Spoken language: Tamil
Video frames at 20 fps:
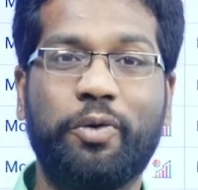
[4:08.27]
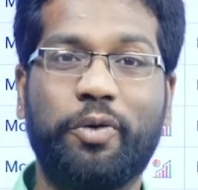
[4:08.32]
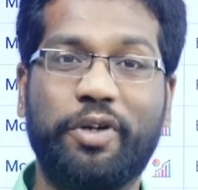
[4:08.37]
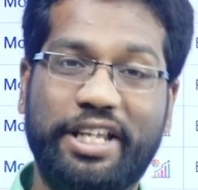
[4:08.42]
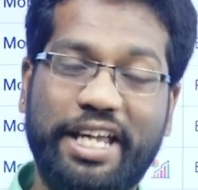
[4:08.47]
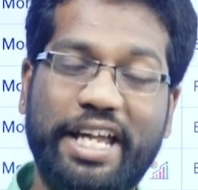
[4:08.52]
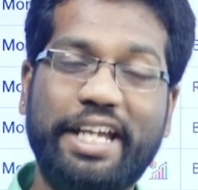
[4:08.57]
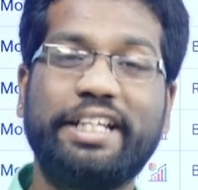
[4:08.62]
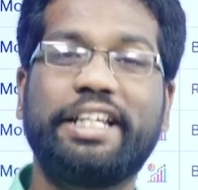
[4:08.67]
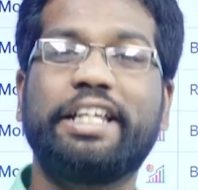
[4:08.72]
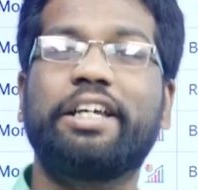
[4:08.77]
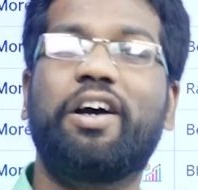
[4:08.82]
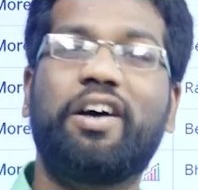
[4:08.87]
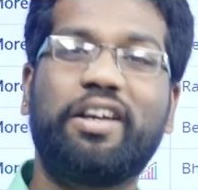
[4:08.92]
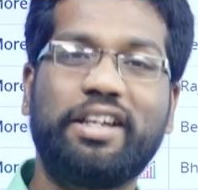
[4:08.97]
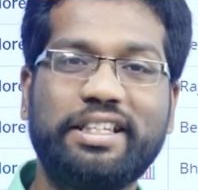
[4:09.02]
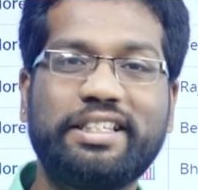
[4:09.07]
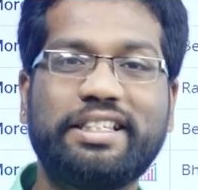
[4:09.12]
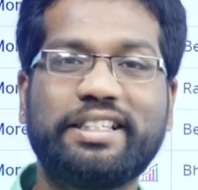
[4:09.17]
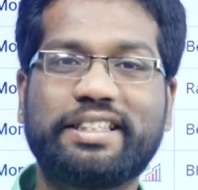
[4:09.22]
ஒரு எயிட்டி
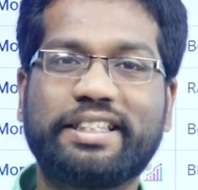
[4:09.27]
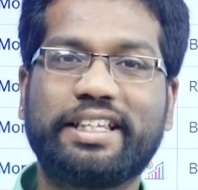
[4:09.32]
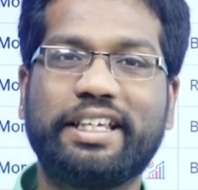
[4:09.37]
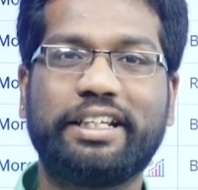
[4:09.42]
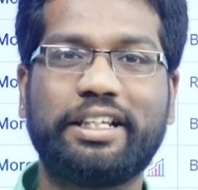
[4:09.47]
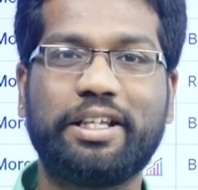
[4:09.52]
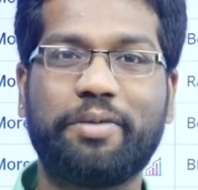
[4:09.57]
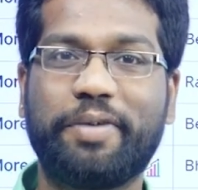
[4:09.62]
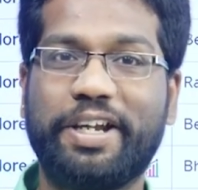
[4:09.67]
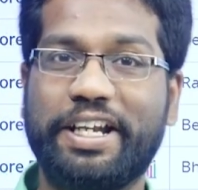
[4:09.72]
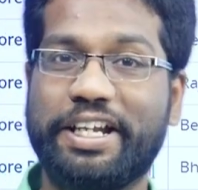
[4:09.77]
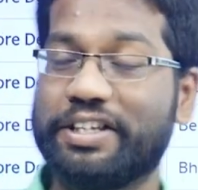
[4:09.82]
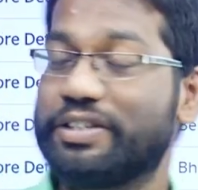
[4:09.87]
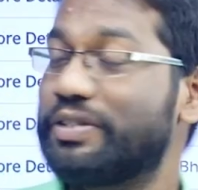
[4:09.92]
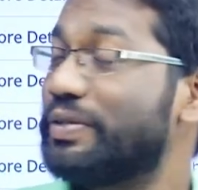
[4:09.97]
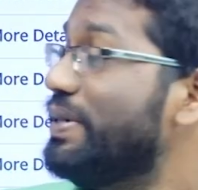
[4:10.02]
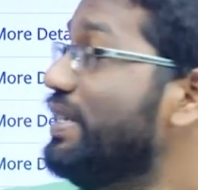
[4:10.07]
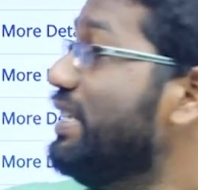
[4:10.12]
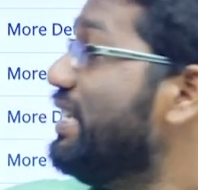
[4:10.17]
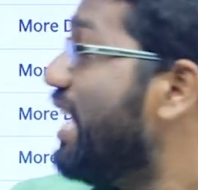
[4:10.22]
காலேஜஸ் கிட்ட மைடியா
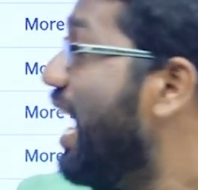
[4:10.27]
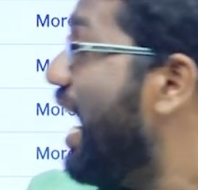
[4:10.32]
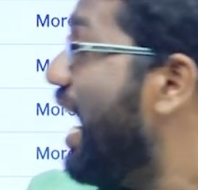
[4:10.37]
ஸ்டூடெண்ட்ஸ்